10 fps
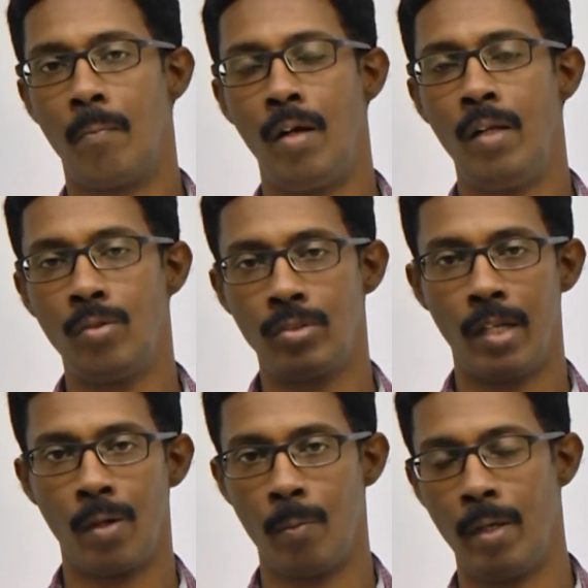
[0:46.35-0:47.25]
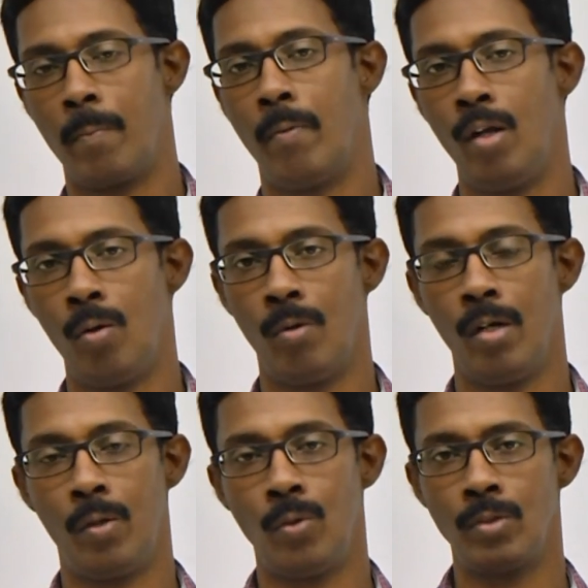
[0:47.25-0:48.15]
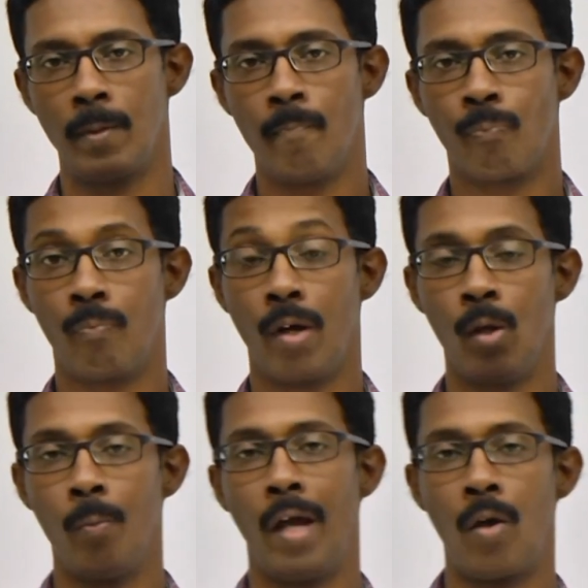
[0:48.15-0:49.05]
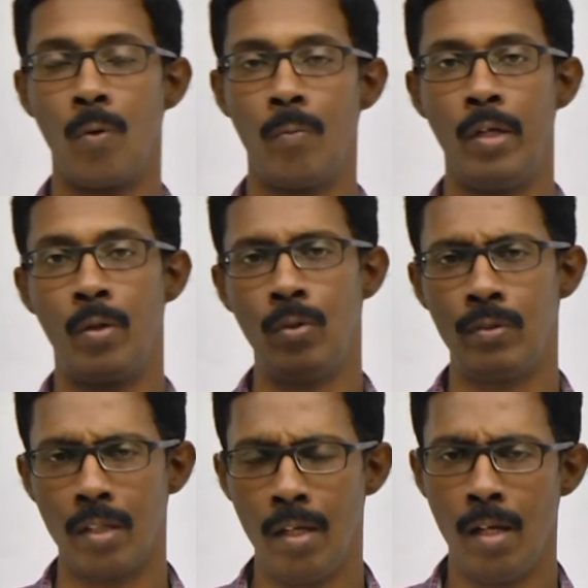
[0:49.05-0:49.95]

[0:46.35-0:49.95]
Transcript: மாலிகூல்ஸ் தேகோன மேக் பயோ மாலிகூல்ஸ் பயோ மேக்ரோ மாலிகூல்ஸ்